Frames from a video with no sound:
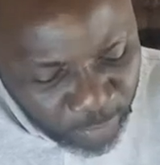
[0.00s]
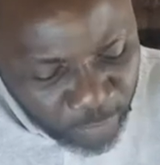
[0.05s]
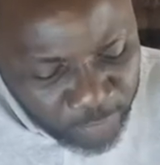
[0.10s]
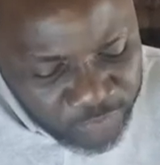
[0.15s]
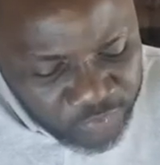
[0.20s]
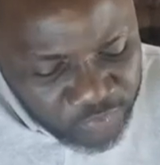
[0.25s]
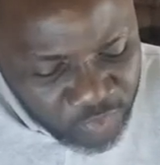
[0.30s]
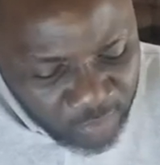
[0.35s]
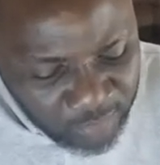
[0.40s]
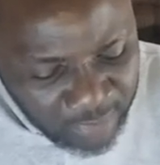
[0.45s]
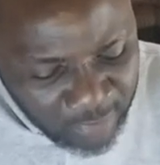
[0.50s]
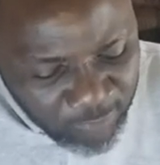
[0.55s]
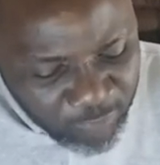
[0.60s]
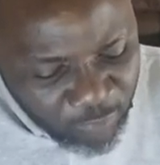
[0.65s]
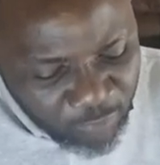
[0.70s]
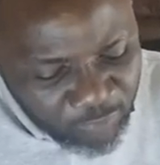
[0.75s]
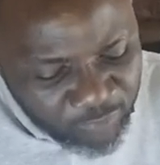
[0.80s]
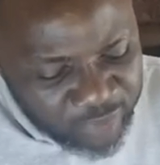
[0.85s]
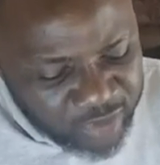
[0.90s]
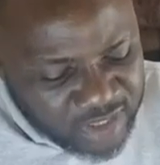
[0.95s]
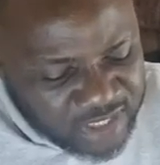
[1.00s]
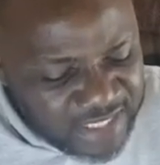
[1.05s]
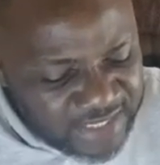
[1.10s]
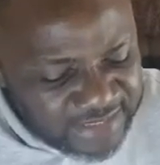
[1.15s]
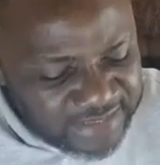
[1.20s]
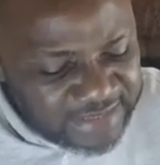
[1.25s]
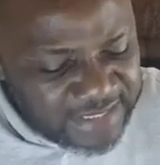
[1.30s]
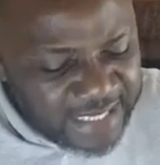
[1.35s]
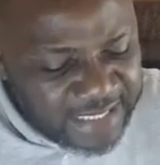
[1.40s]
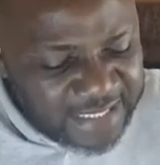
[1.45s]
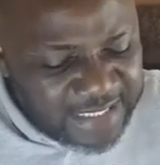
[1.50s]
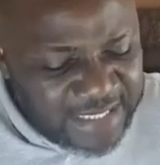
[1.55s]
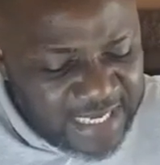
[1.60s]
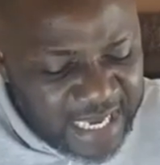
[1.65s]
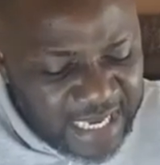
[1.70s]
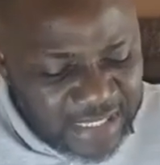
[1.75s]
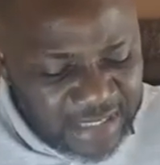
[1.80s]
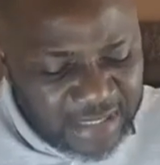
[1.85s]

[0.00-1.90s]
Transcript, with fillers: non seulement vous feriez ce qui a